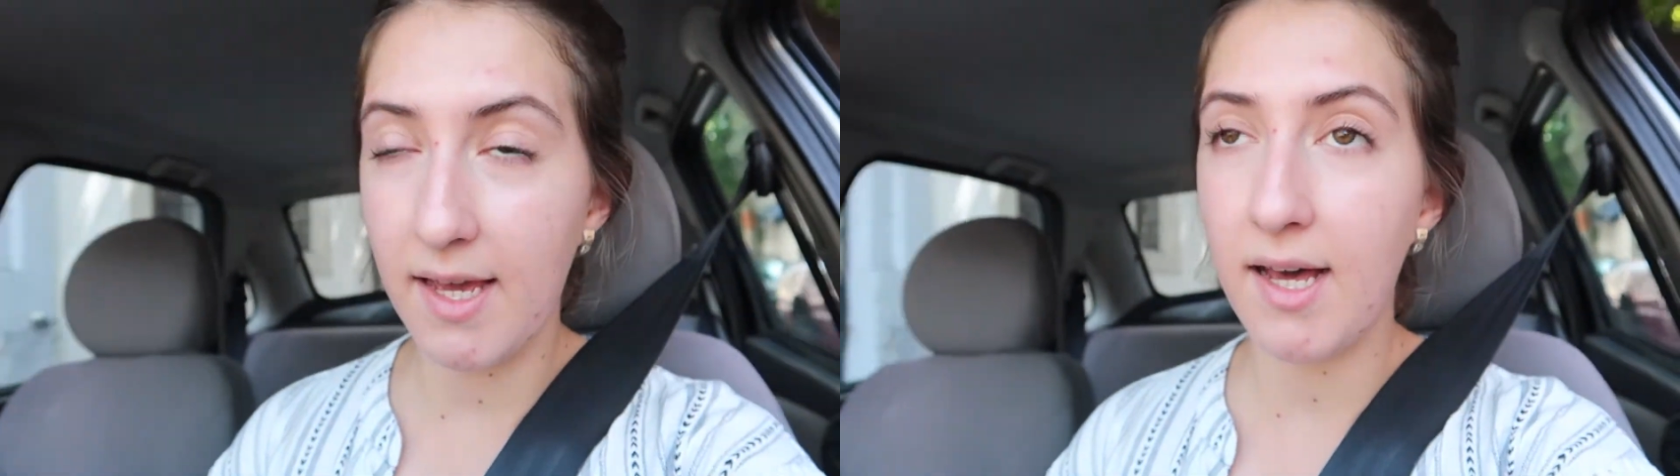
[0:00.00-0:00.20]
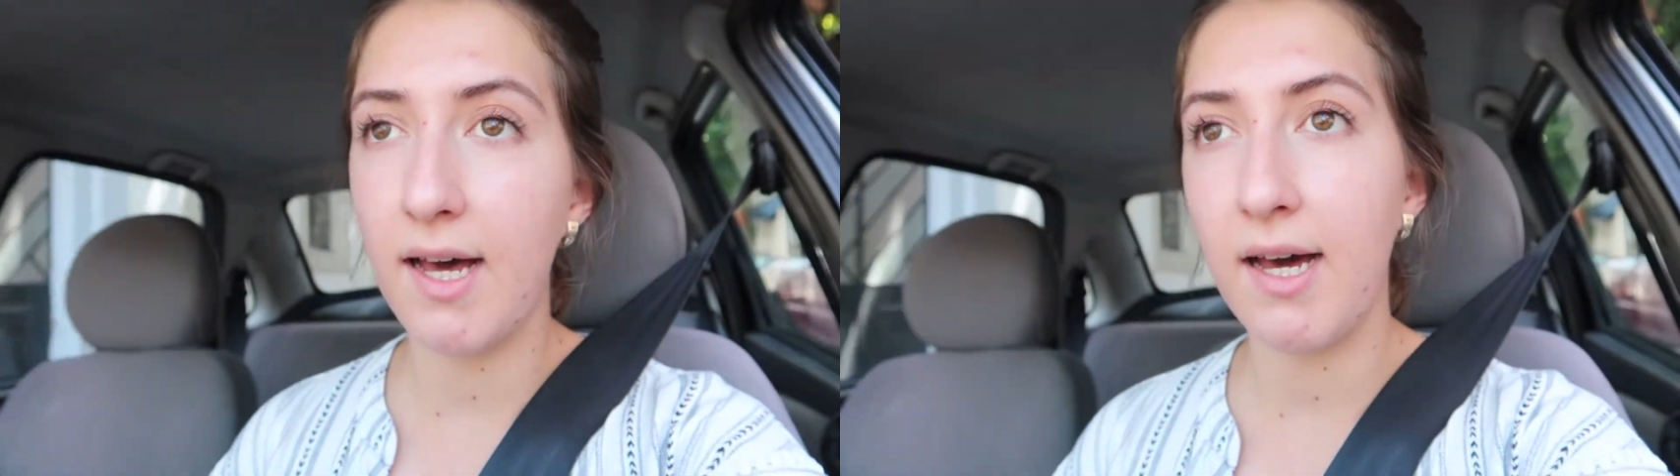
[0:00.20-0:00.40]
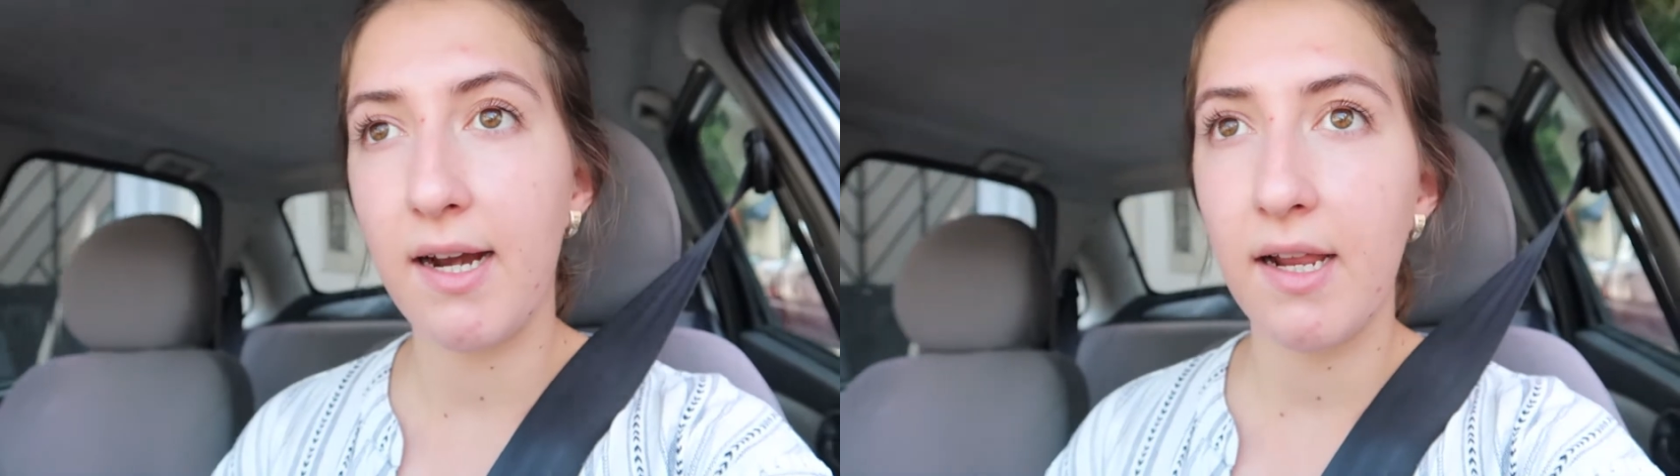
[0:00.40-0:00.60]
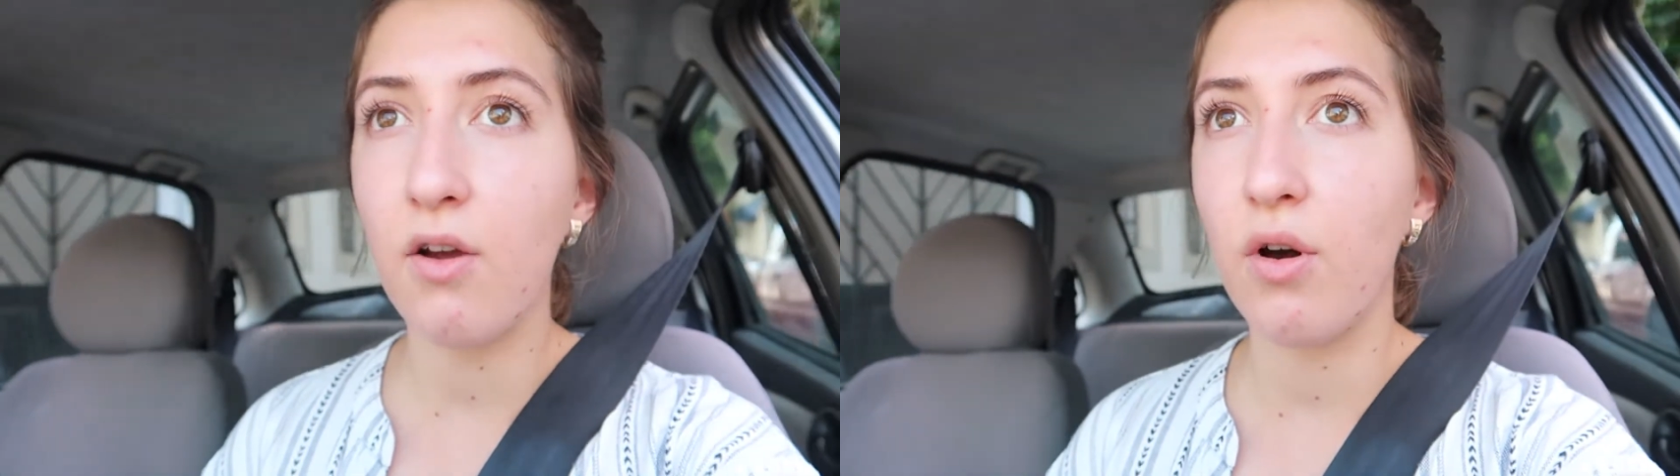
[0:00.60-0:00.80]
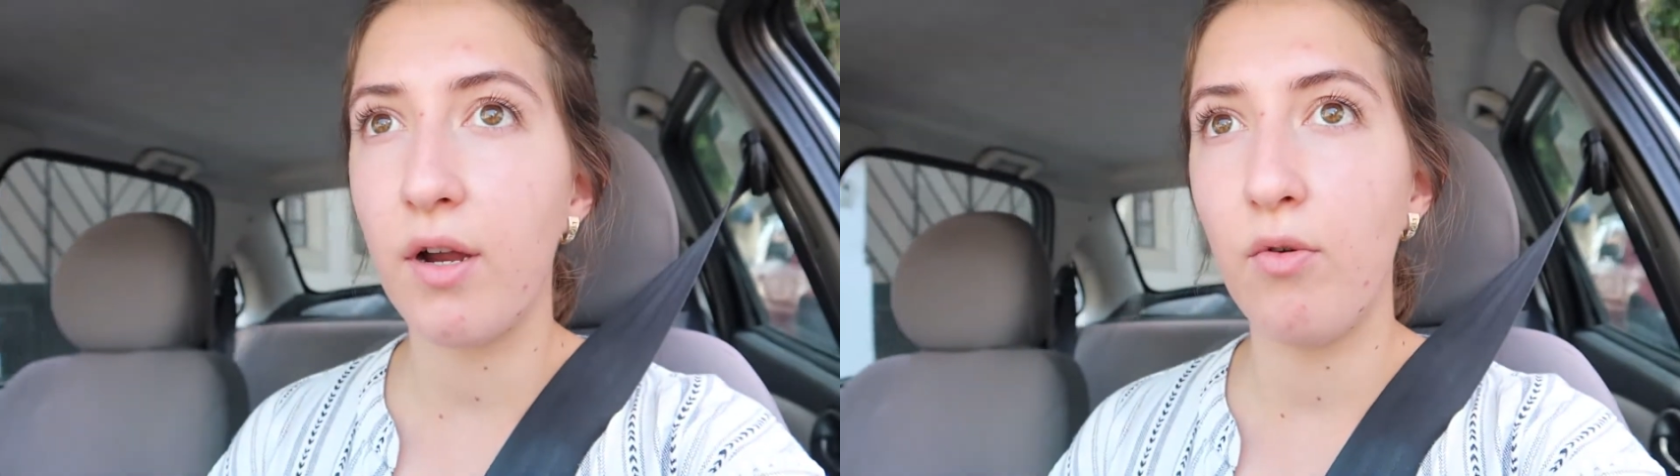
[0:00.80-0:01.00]
a
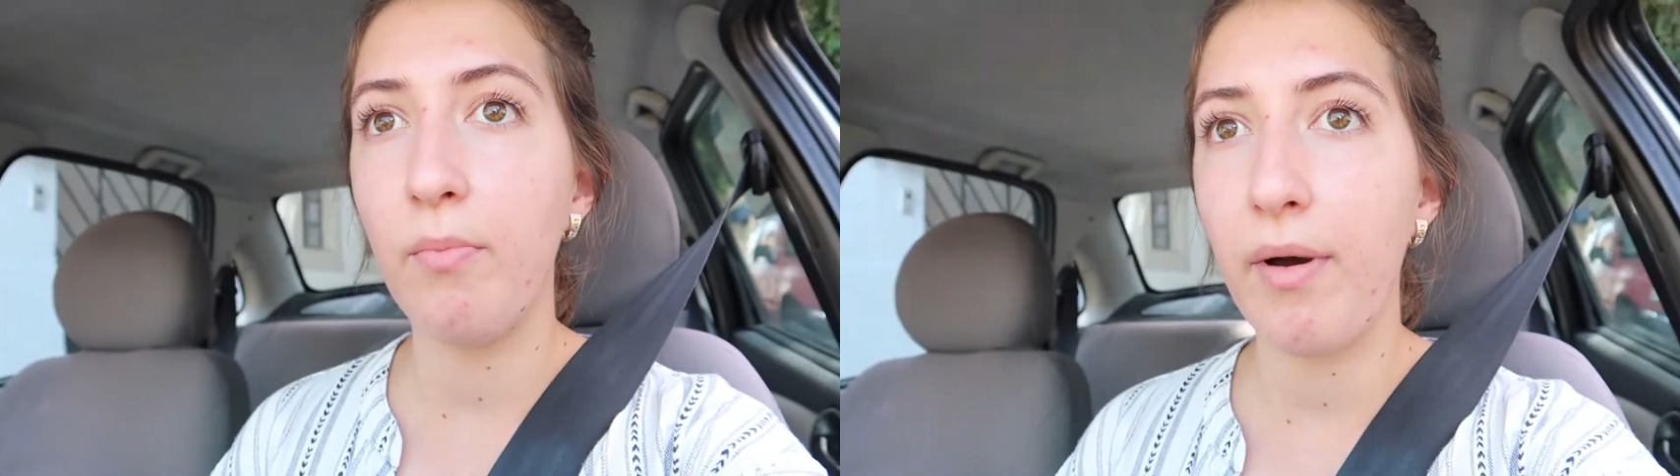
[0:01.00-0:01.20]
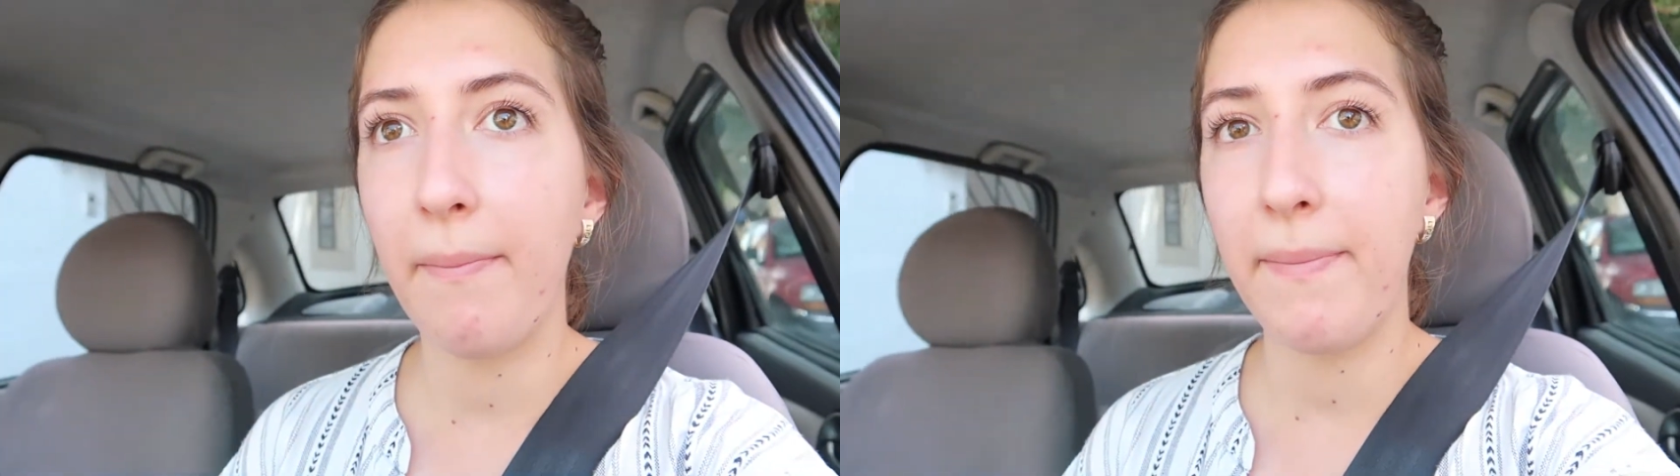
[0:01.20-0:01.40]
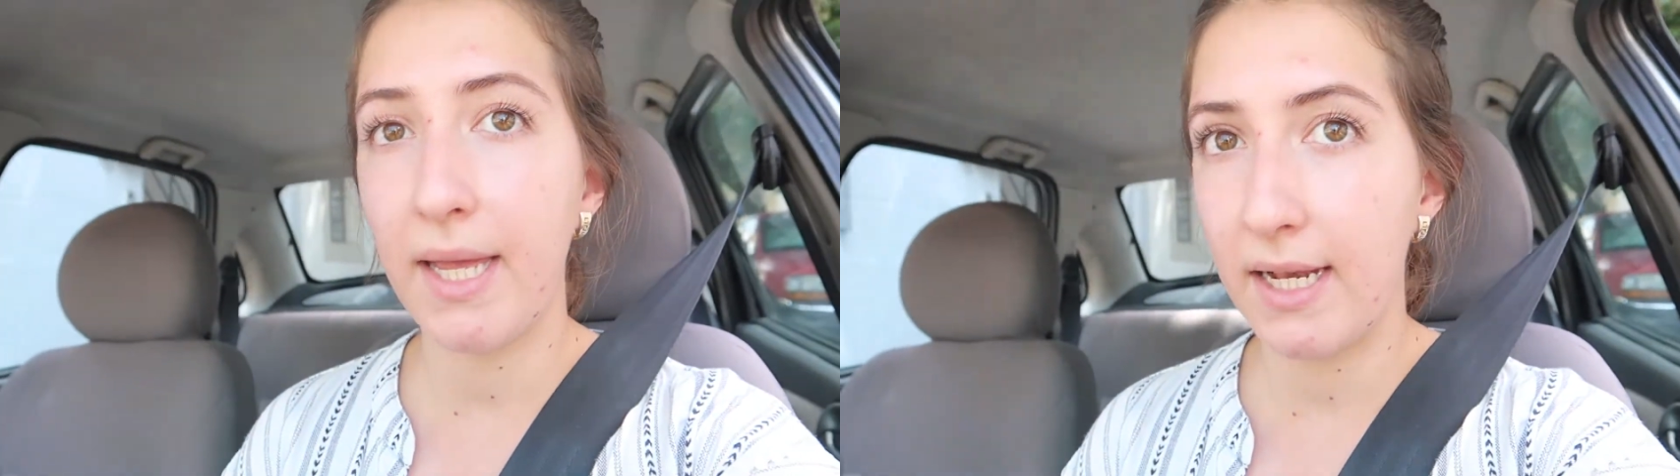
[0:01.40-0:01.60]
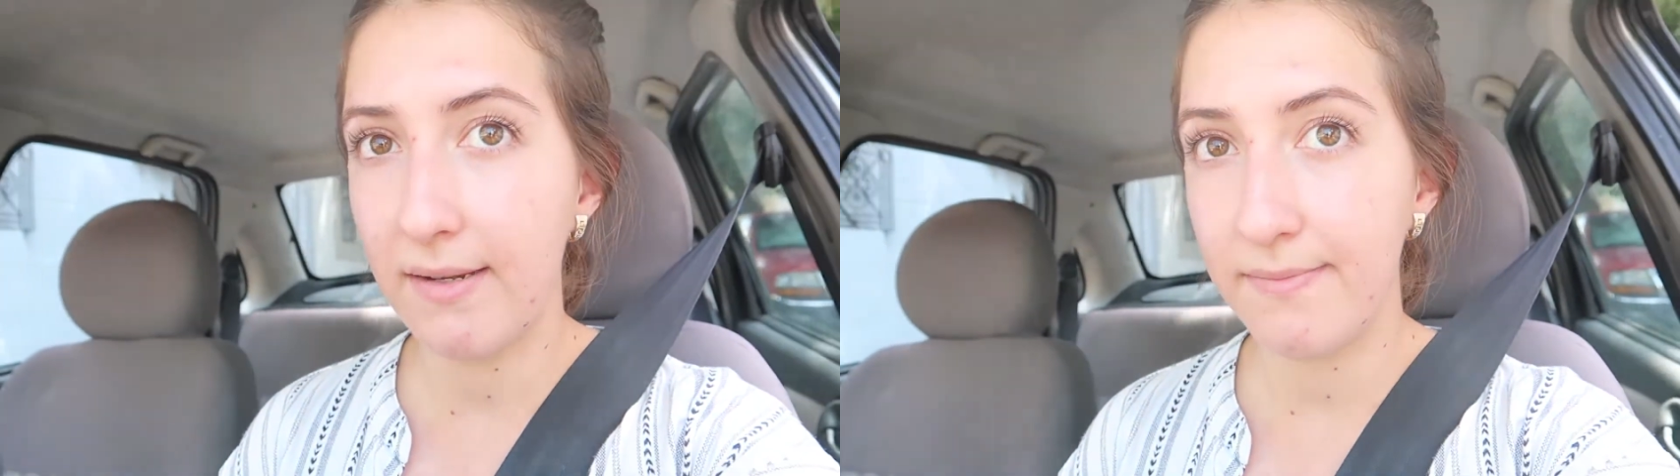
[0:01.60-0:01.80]
recoger un papel